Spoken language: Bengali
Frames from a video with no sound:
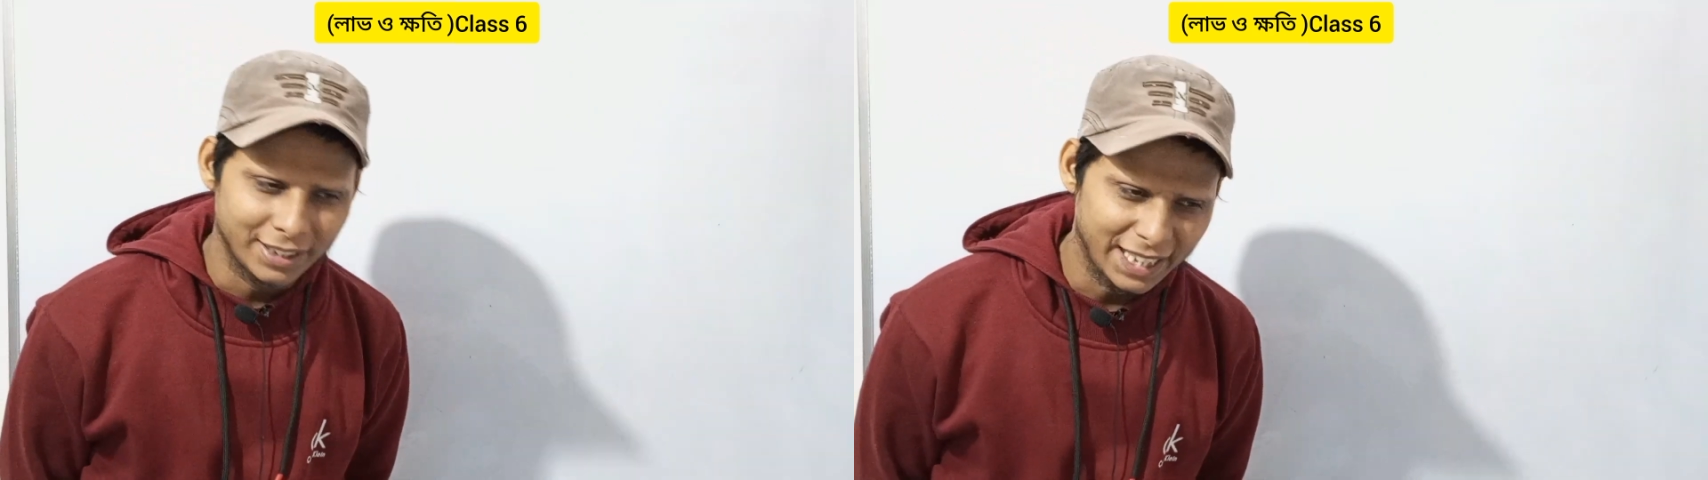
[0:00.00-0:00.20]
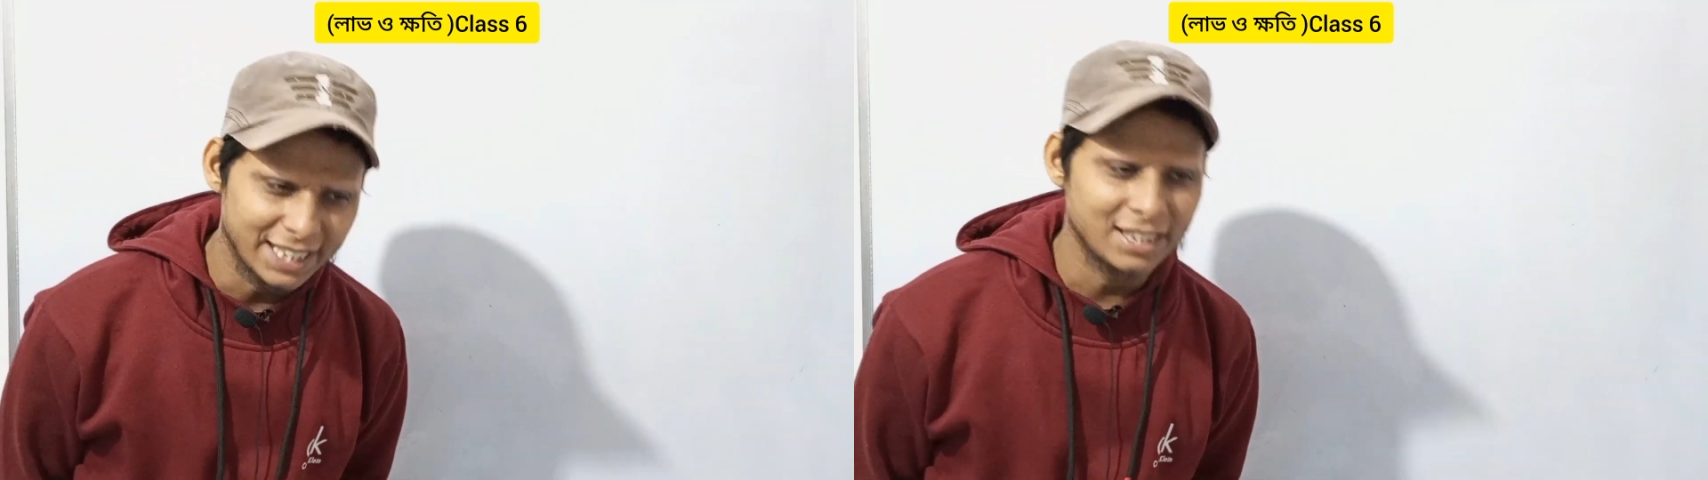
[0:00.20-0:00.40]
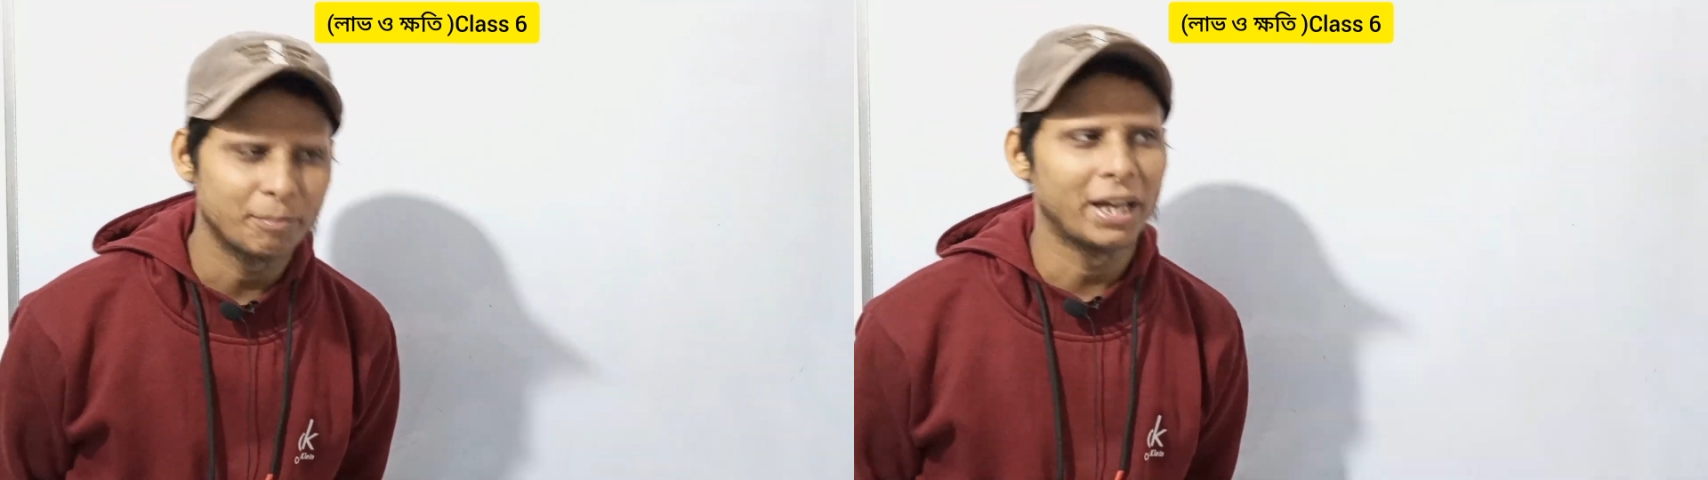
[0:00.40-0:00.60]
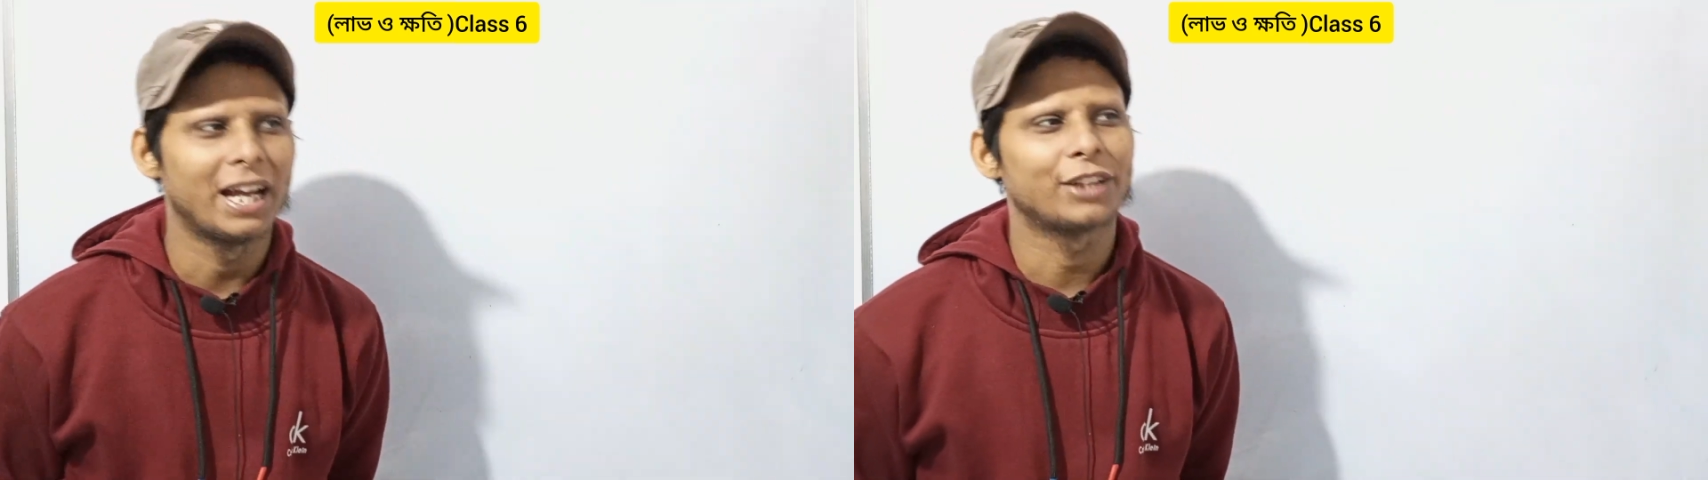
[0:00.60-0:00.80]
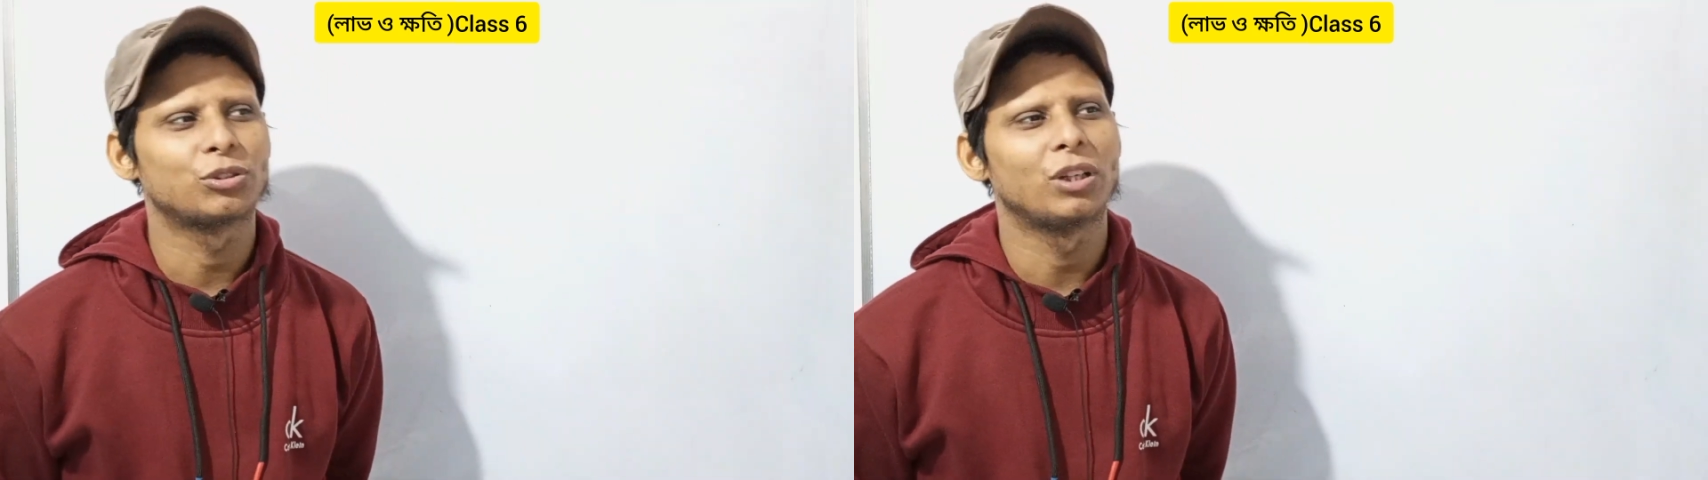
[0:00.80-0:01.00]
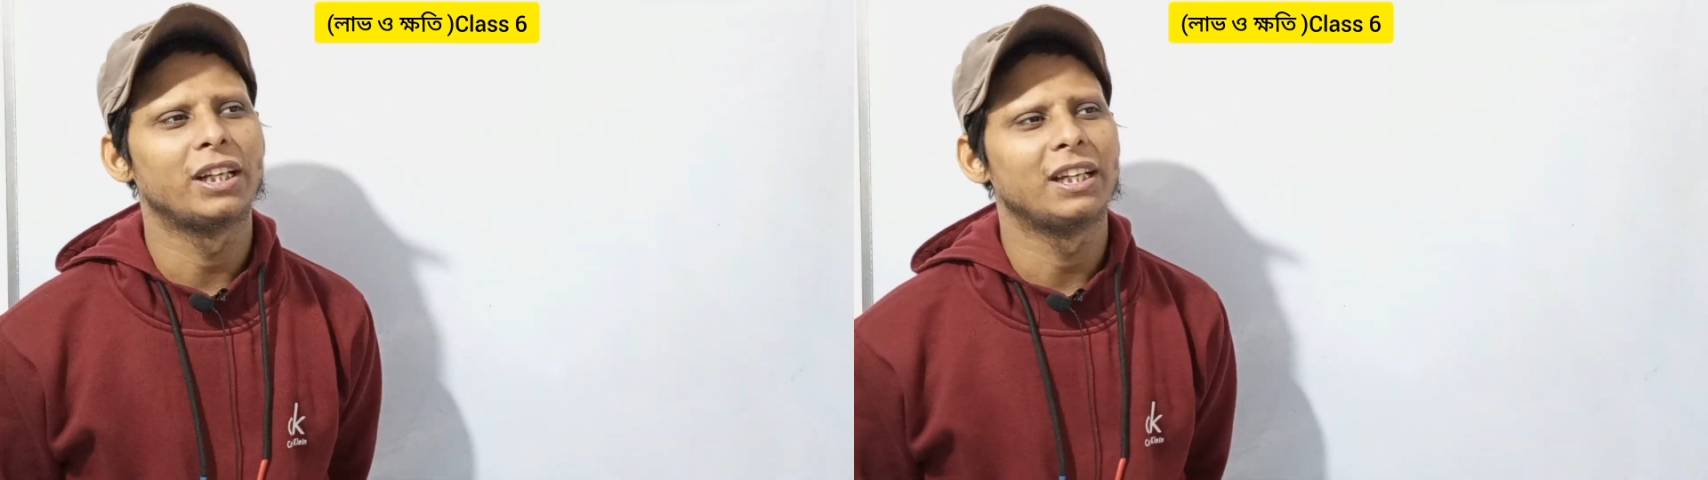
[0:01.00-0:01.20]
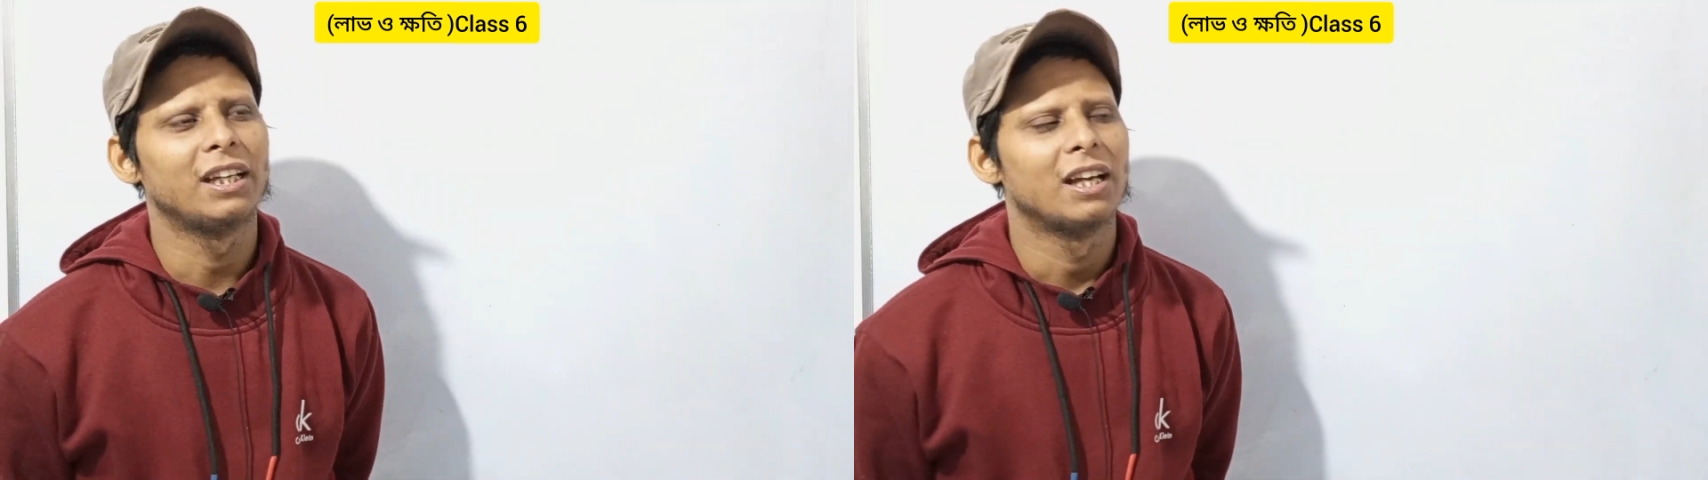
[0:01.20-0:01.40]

দেখেছি বা অ্যাকচুয়ালি